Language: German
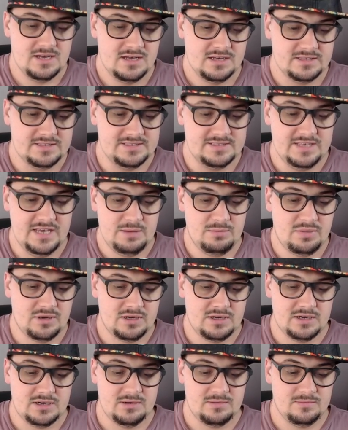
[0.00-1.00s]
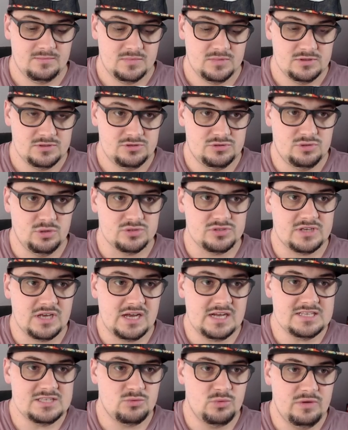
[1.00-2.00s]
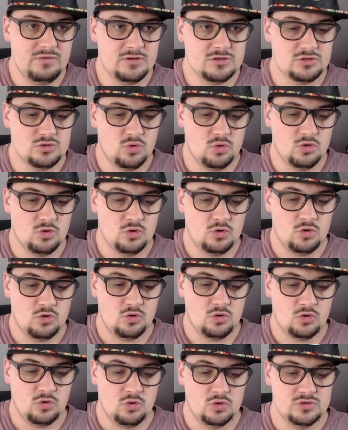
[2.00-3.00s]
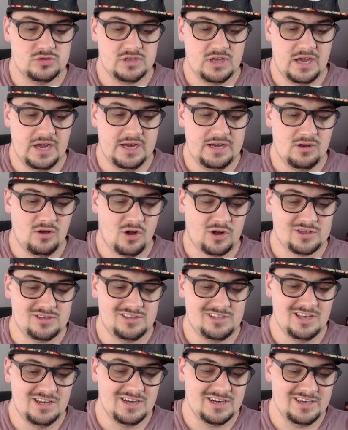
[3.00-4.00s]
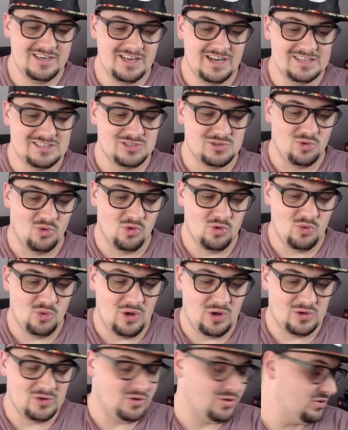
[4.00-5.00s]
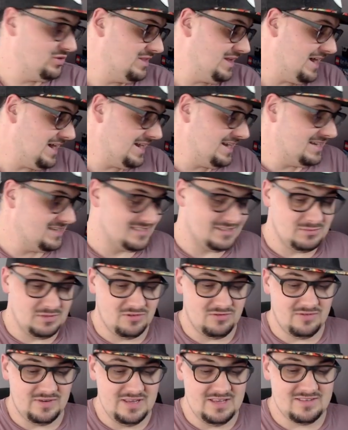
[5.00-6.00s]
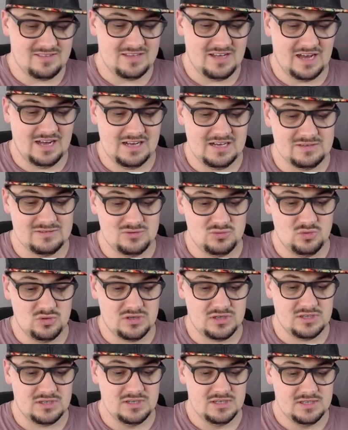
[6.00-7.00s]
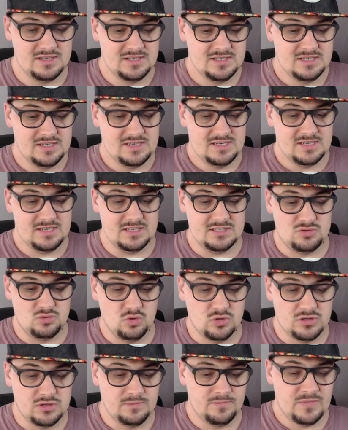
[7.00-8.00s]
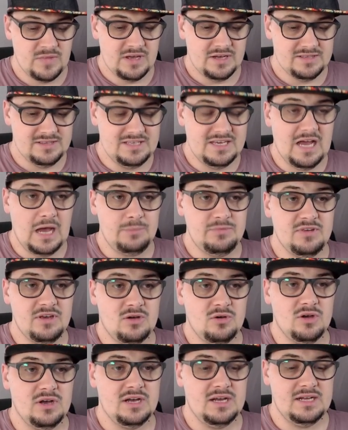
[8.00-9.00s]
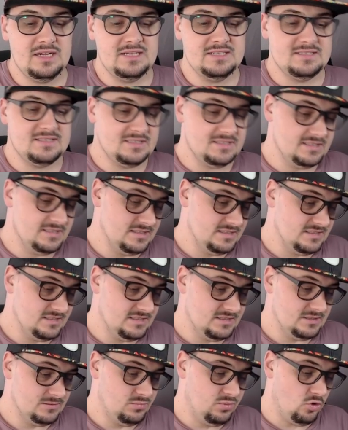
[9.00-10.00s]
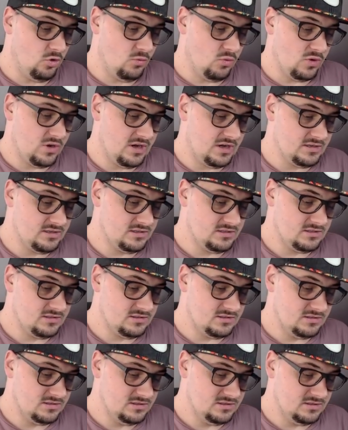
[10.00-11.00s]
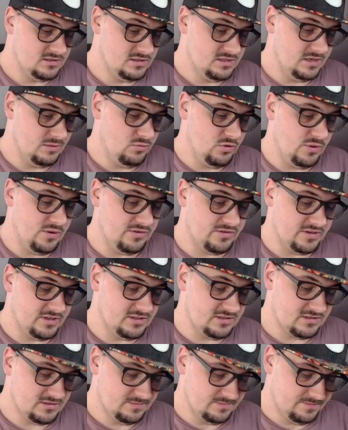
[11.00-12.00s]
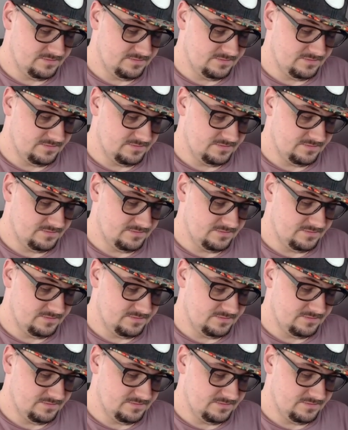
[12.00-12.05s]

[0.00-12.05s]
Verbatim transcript: Sepa, Tuska als Reverse Holo und ein Octillery als Holo auch noch nice mit fließender Angriffssuche. Äh, Suche. Die gab es ja auch als äh, Promokarte in den Prelease Kits.